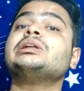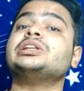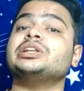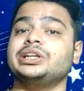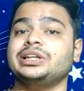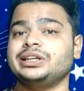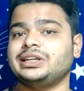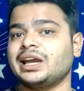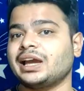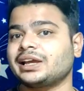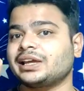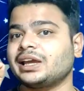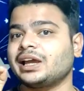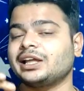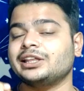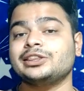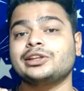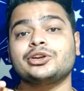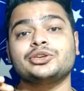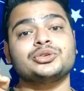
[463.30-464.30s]
इंडिया के
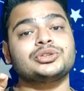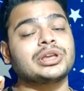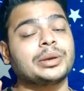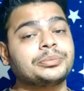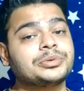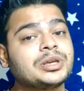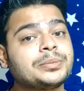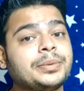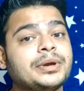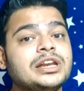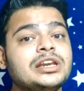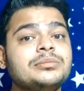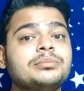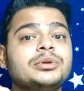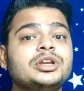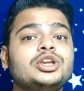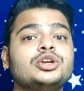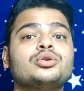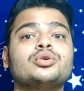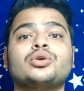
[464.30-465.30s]
अंदर जो सबसे पहले
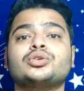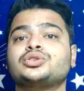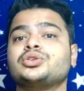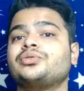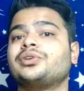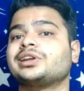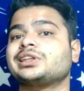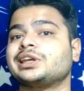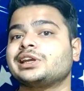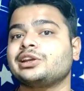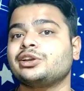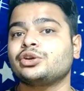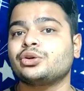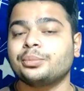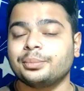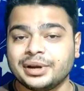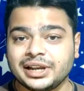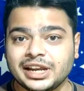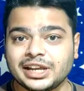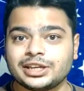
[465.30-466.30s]
मिनी क्रॉसओवर देखने
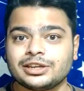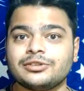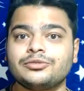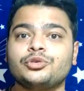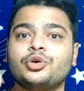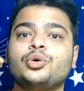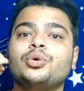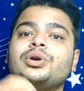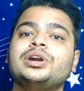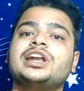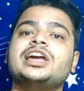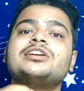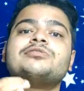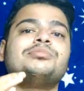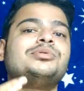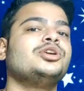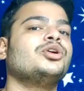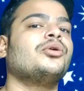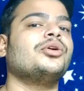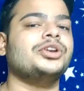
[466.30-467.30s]
को मिलेगी वो हुंडई
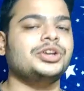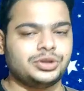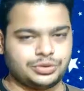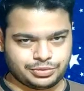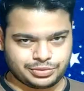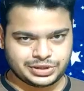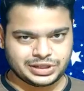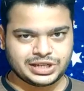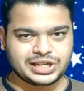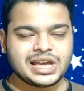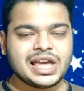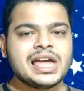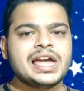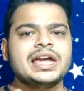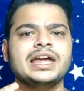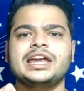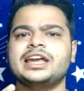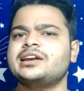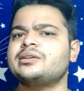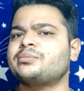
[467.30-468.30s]
बियॉन ही होगी
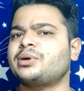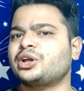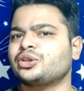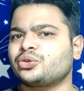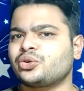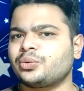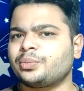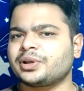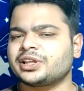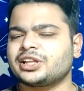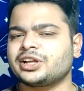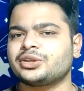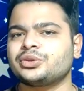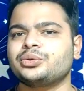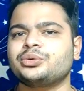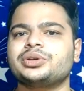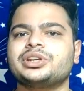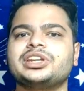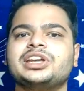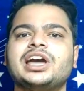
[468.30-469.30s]
एक बात और बता
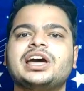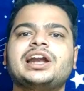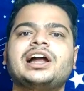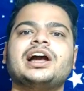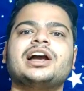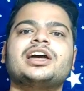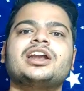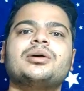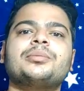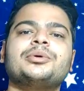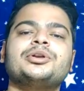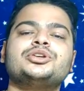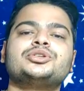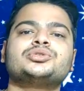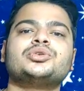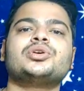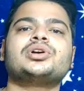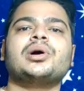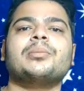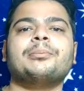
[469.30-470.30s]
दूँ कि यार अगर अपन
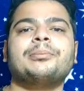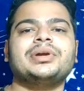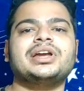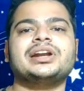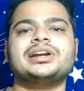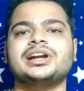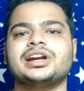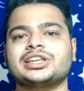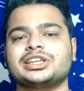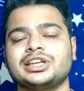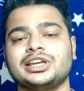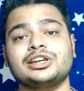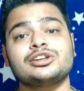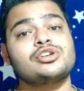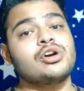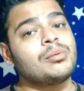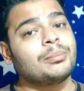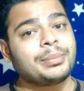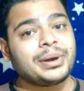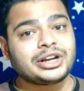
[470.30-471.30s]
इसको कंपेयर करते
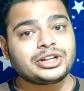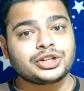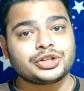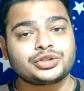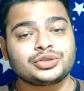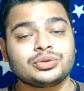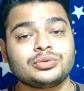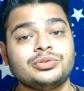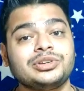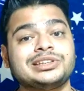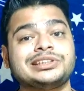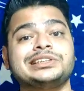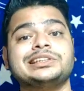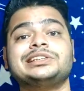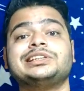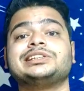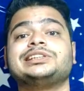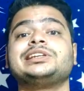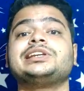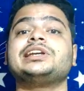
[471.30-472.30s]
हैं कॉम्पैक्ट एस
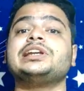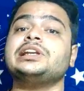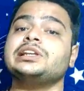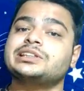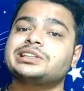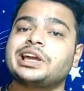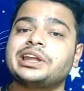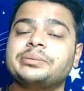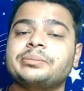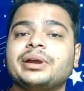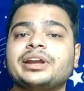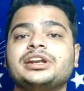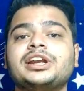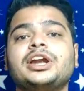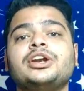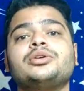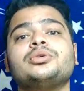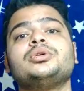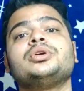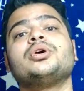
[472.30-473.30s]
से जैसे कि निशान
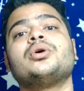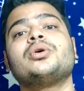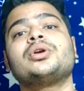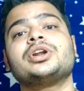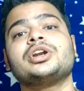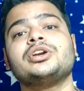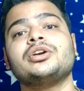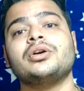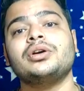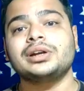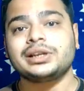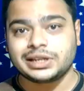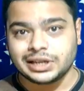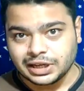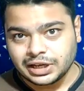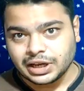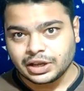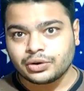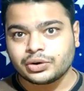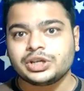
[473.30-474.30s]
मैगनाइट हुई और रिनोल्ट
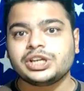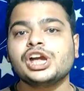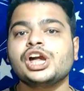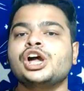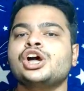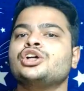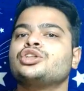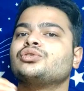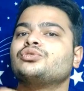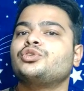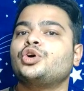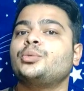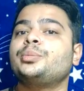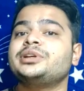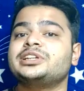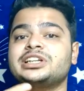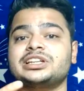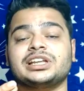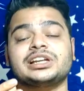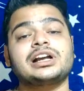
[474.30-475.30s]
केगर हुई तो वो
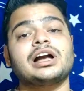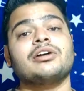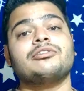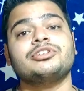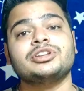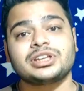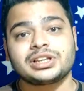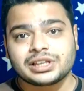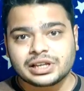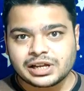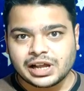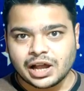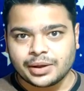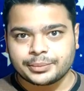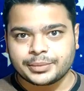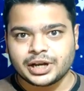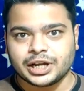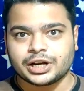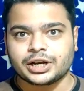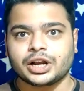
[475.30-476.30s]
भी ज़्यादा काफ़ी ज़्यादा
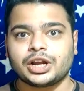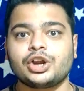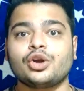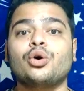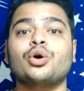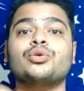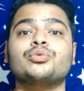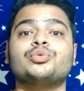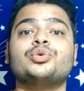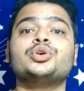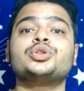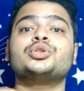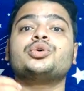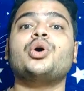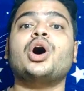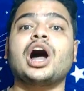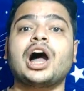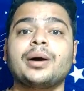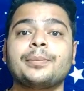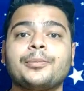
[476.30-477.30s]
काम कर रहे हैं और वो
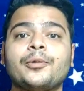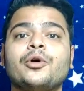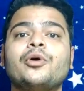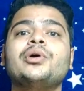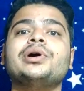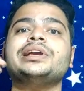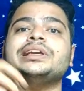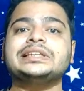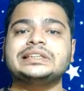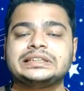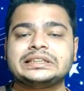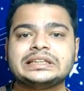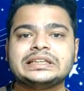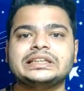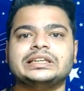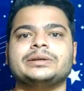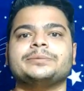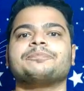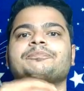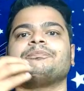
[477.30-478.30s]
तो आपको इसी